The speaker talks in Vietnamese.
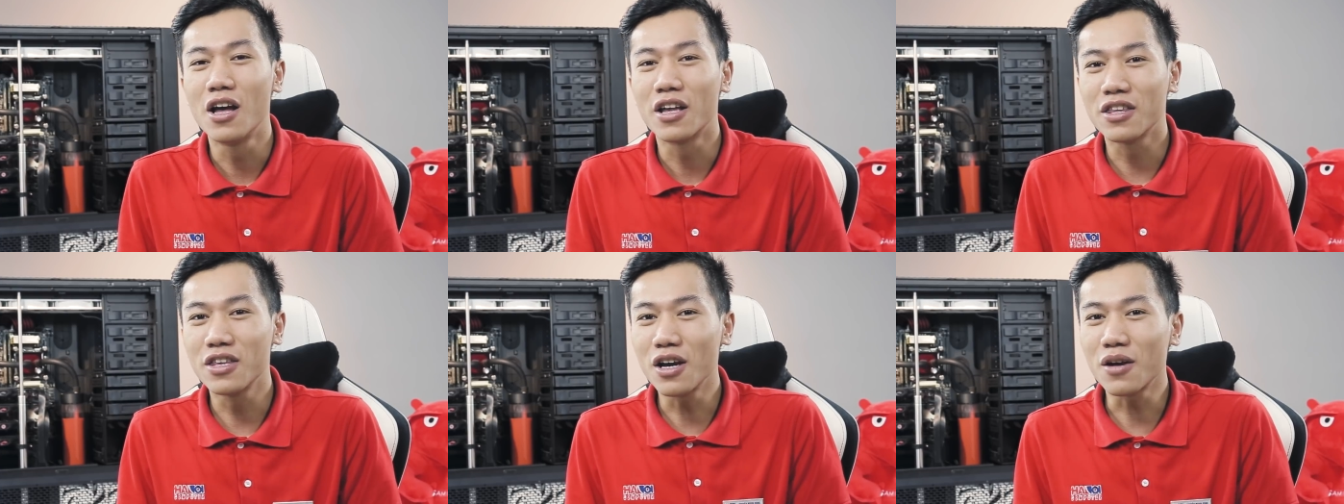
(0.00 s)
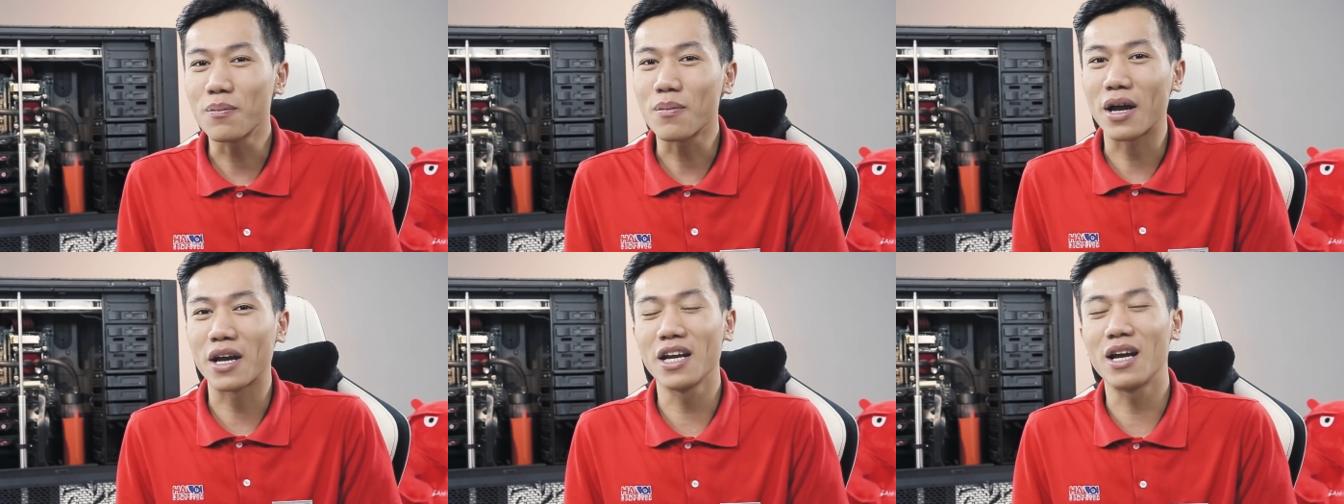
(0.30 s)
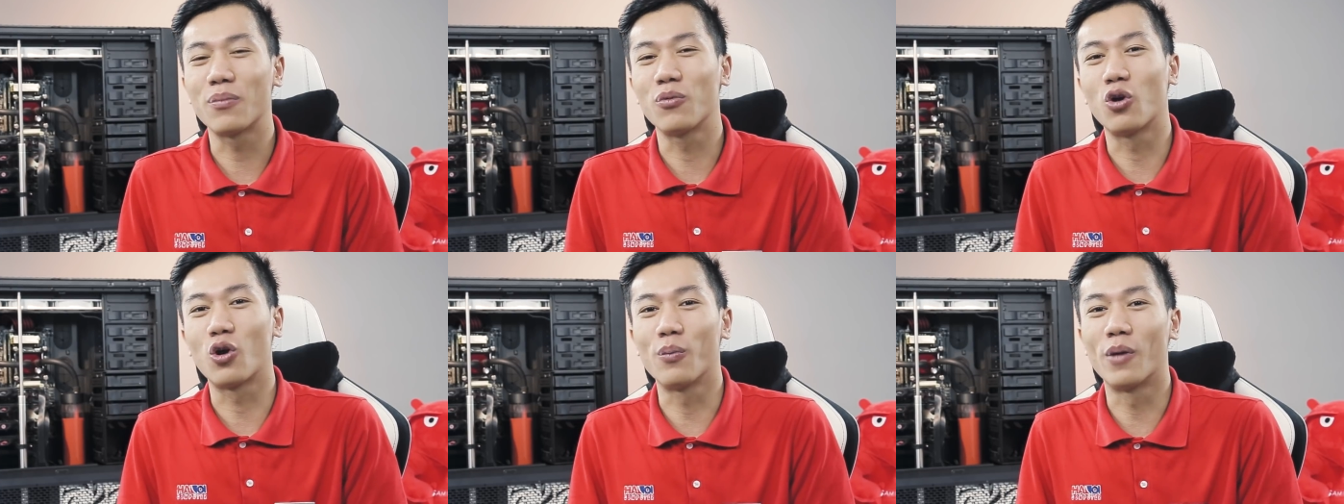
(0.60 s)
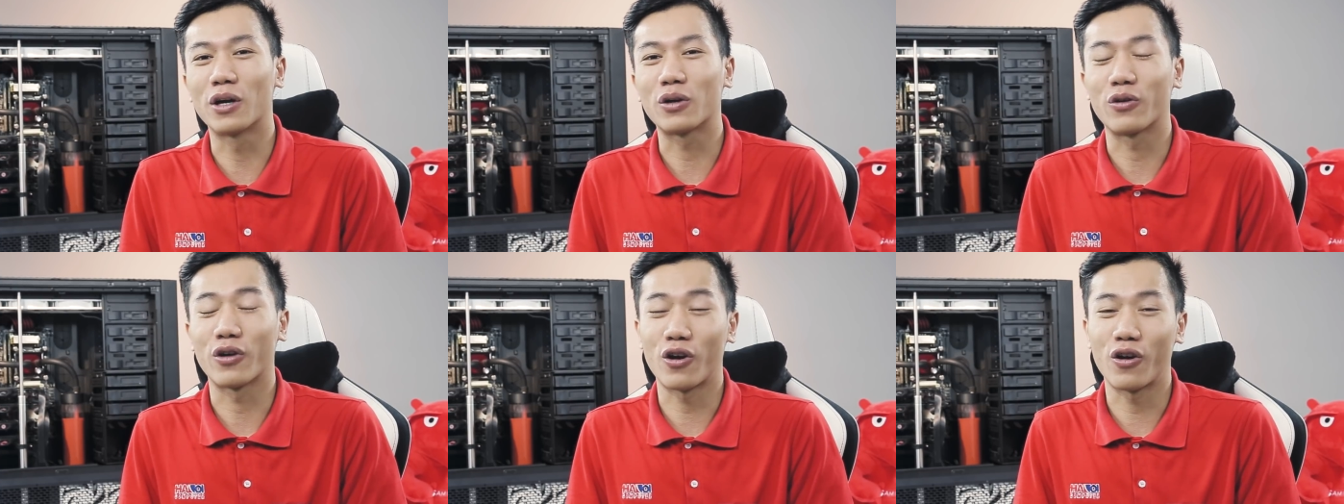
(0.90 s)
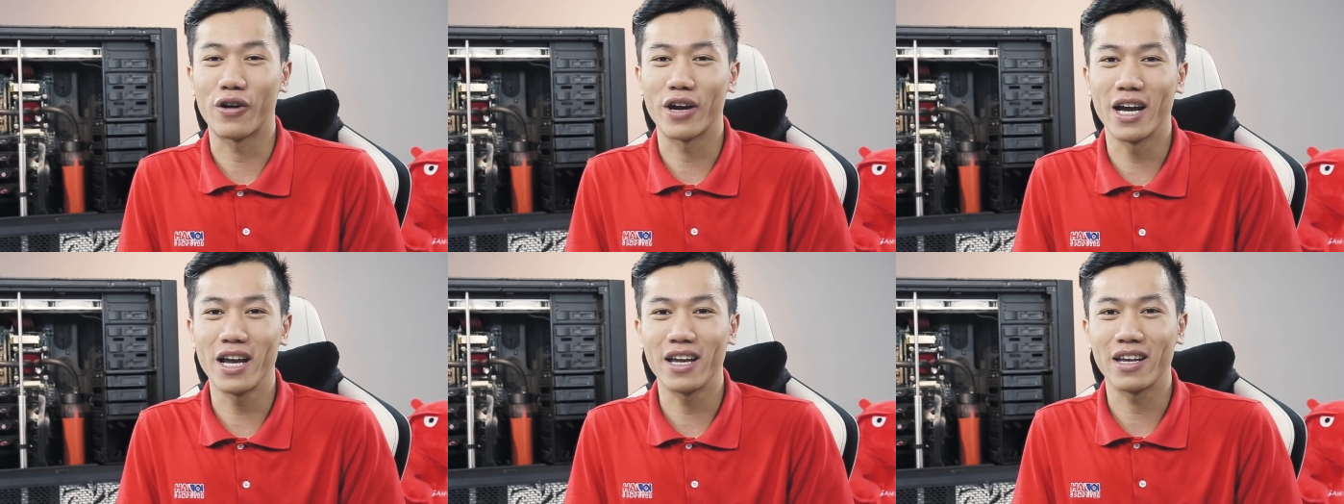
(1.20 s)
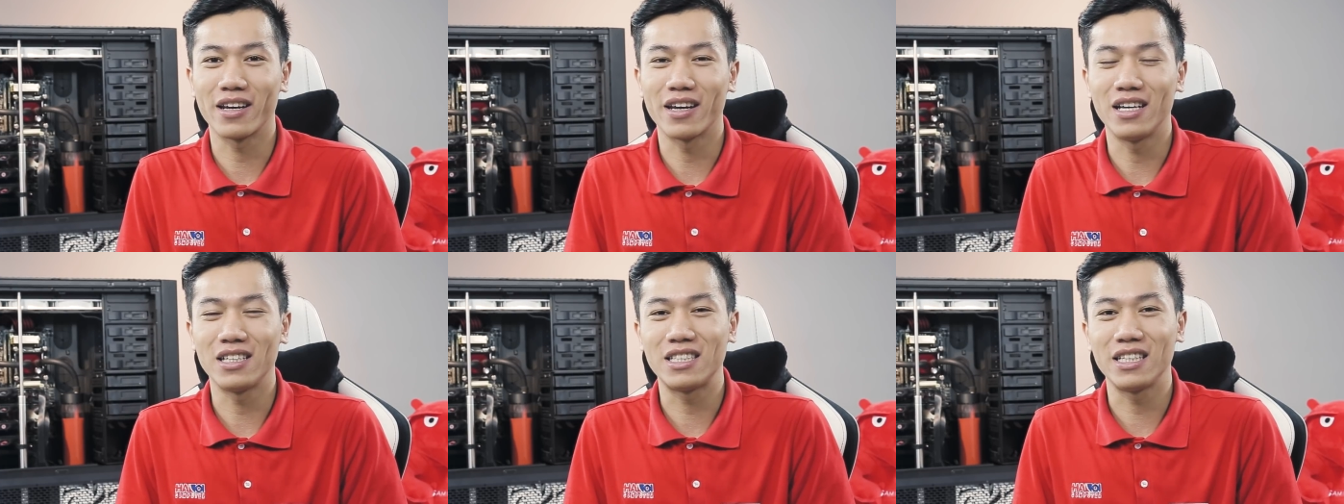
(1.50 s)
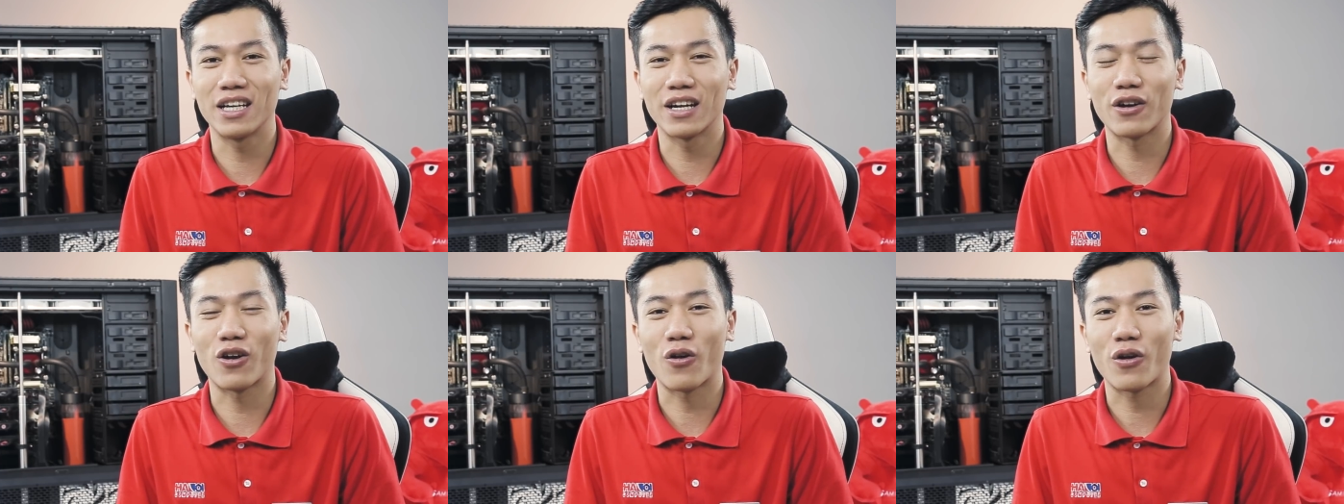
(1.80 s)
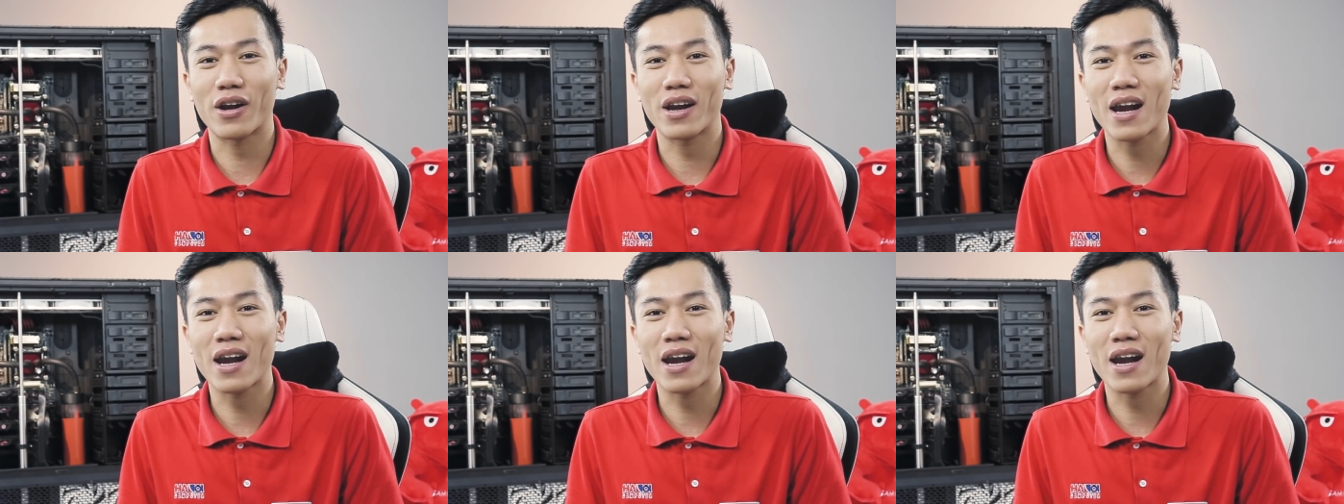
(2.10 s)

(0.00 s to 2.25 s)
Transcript: Nhưng mà điểm nổi bật của nó ở đây đấy chính là nó